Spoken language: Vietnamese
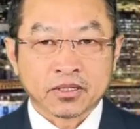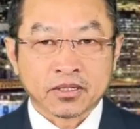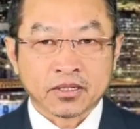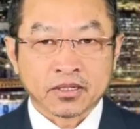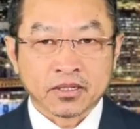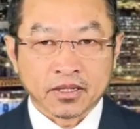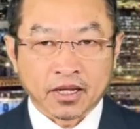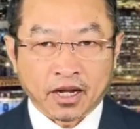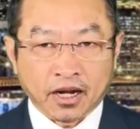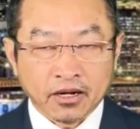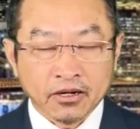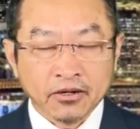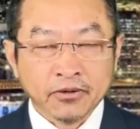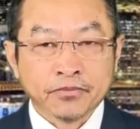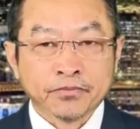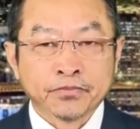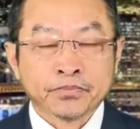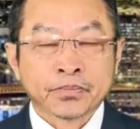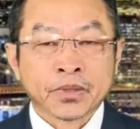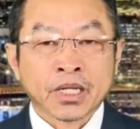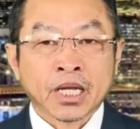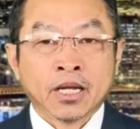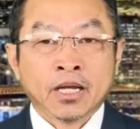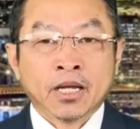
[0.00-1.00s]
đó
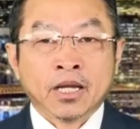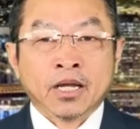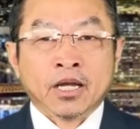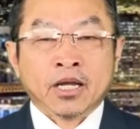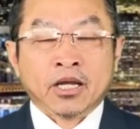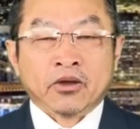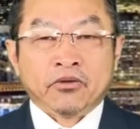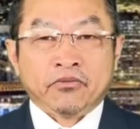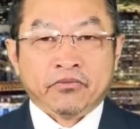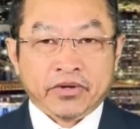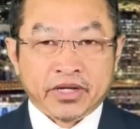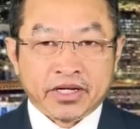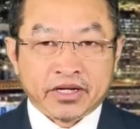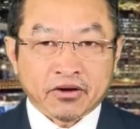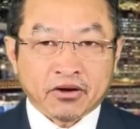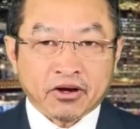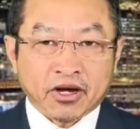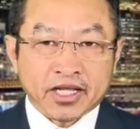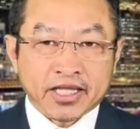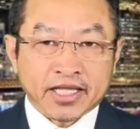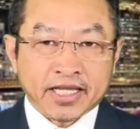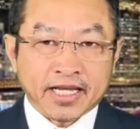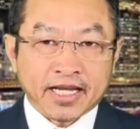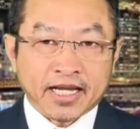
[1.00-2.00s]
vì đó
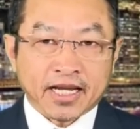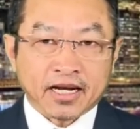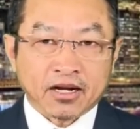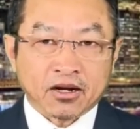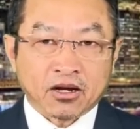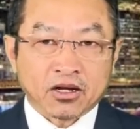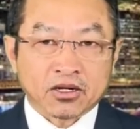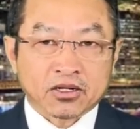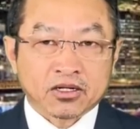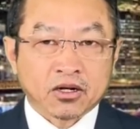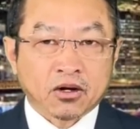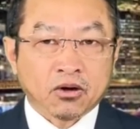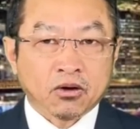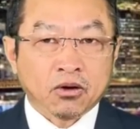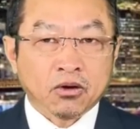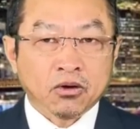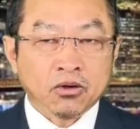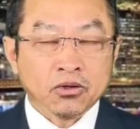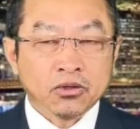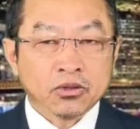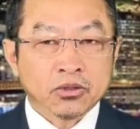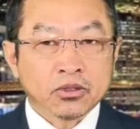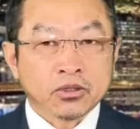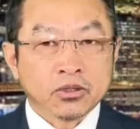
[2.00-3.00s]
khó tiền là
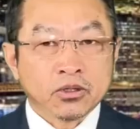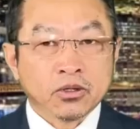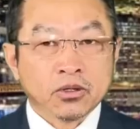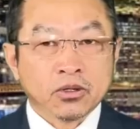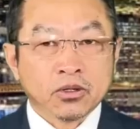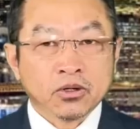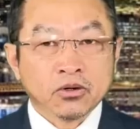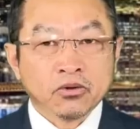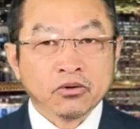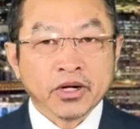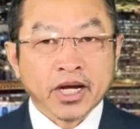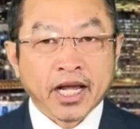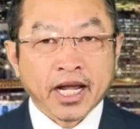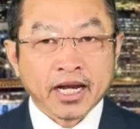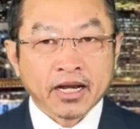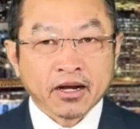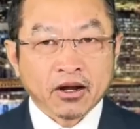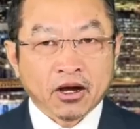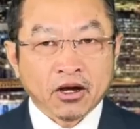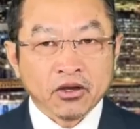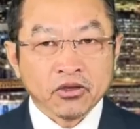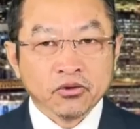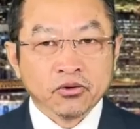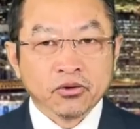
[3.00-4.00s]
trâu lúc nãy
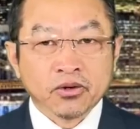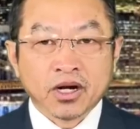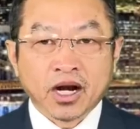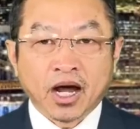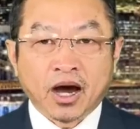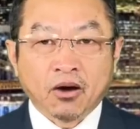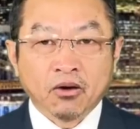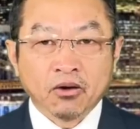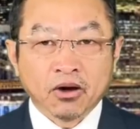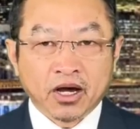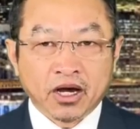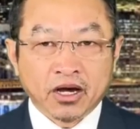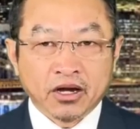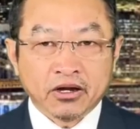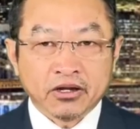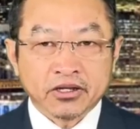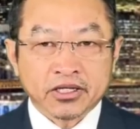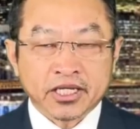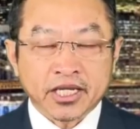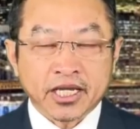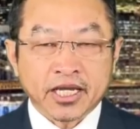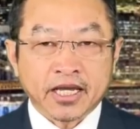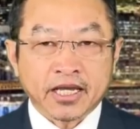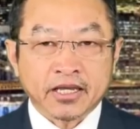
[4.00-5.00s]
nó dù lâu là
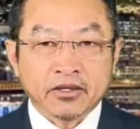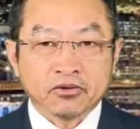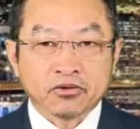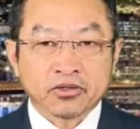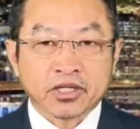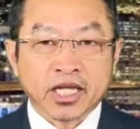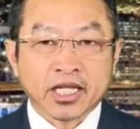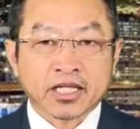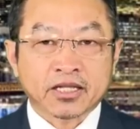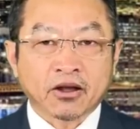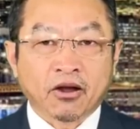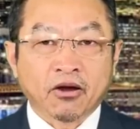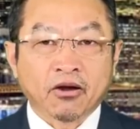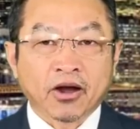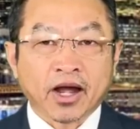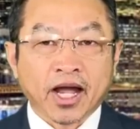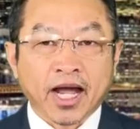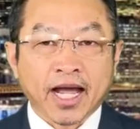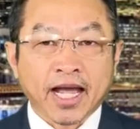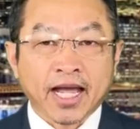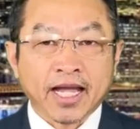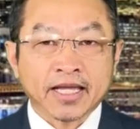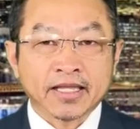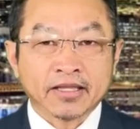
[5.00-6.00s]
chè dù tới tưởng
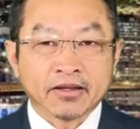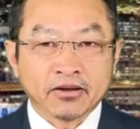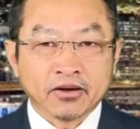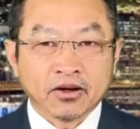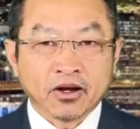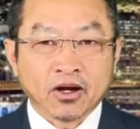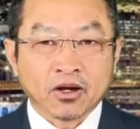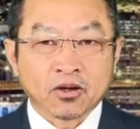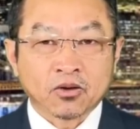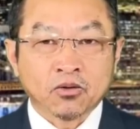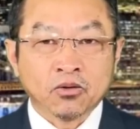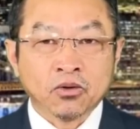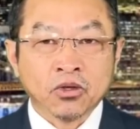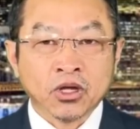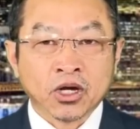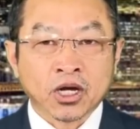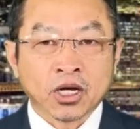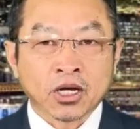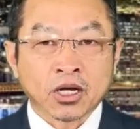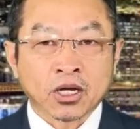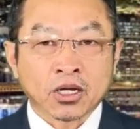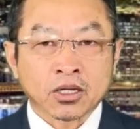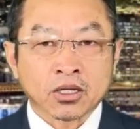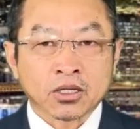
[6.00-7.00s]
cái nữa nó cũng
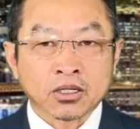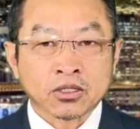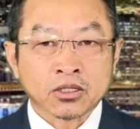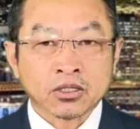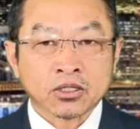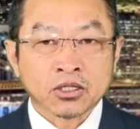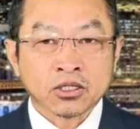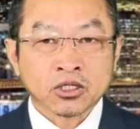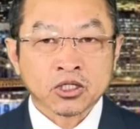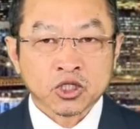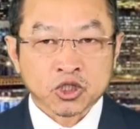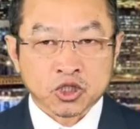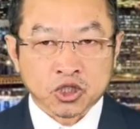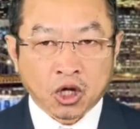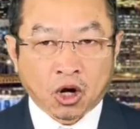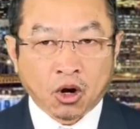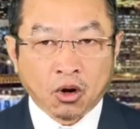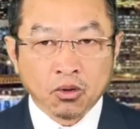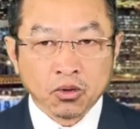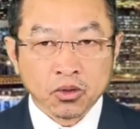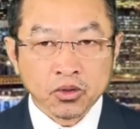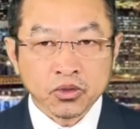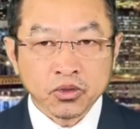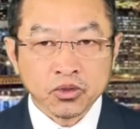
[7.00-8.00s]
nhờ
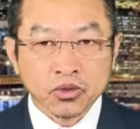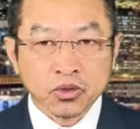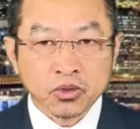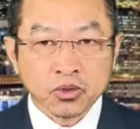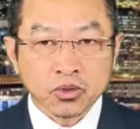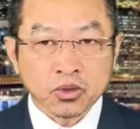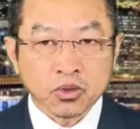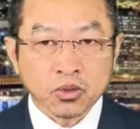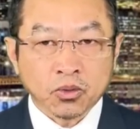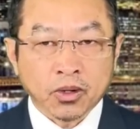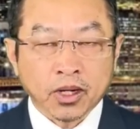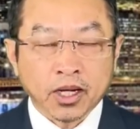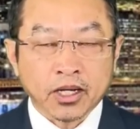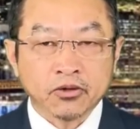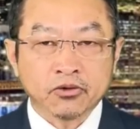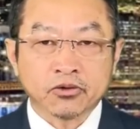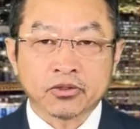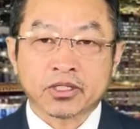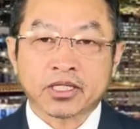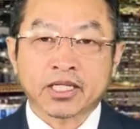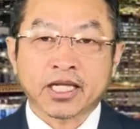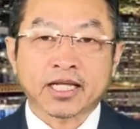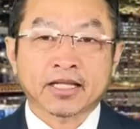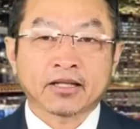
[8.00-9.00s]
trồng dù dù tua dù
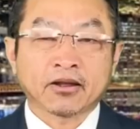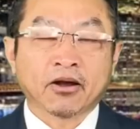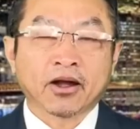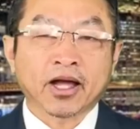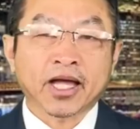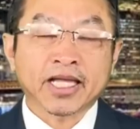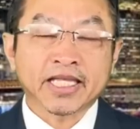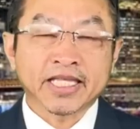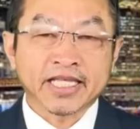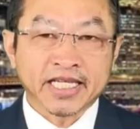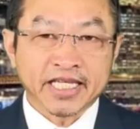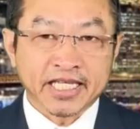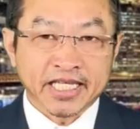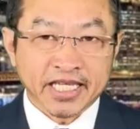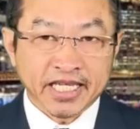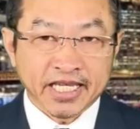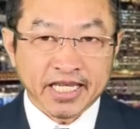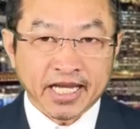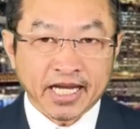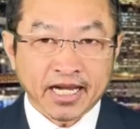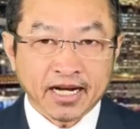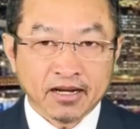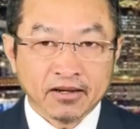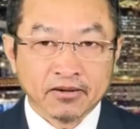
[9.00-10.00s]
tới tưởng cái nhẹ
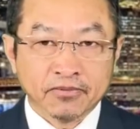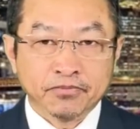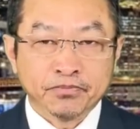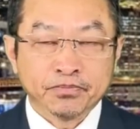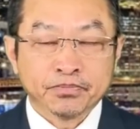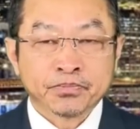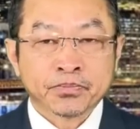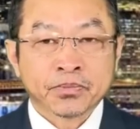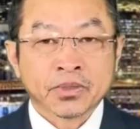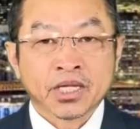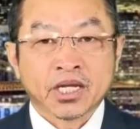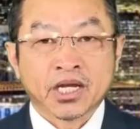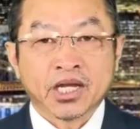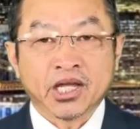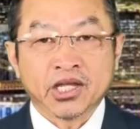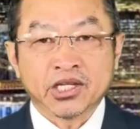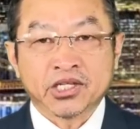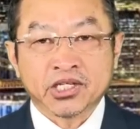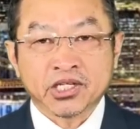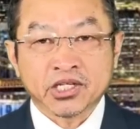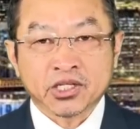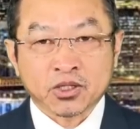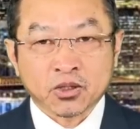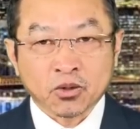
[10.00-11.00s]
nhẹ là ấy
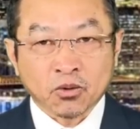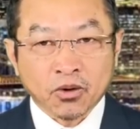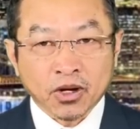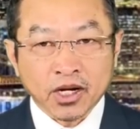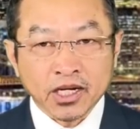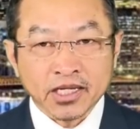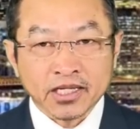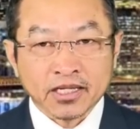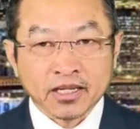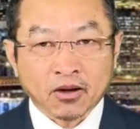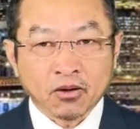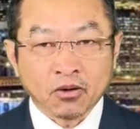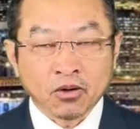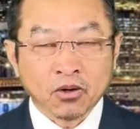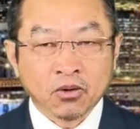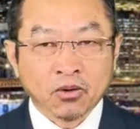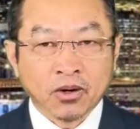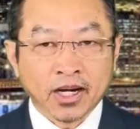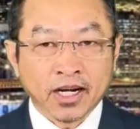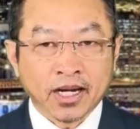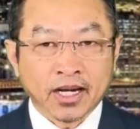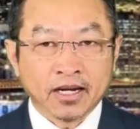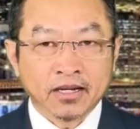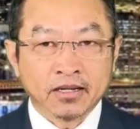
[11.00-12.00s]
chỉ tua thì thầu
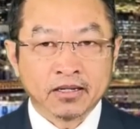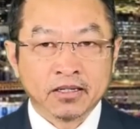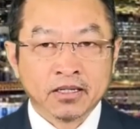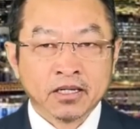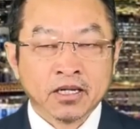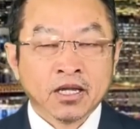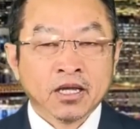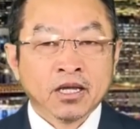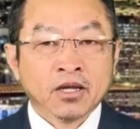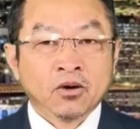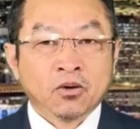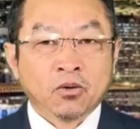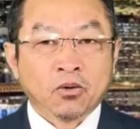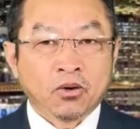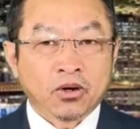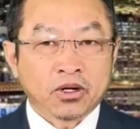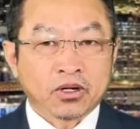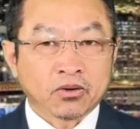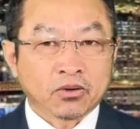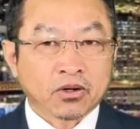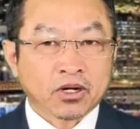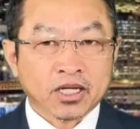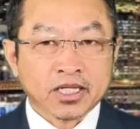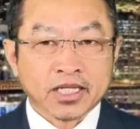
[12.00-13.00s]
lúa là ở
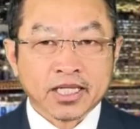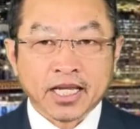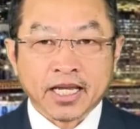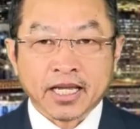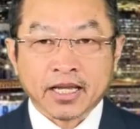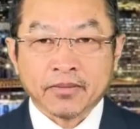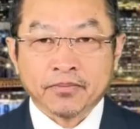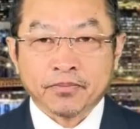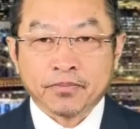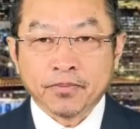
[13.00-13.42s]
đâu có tê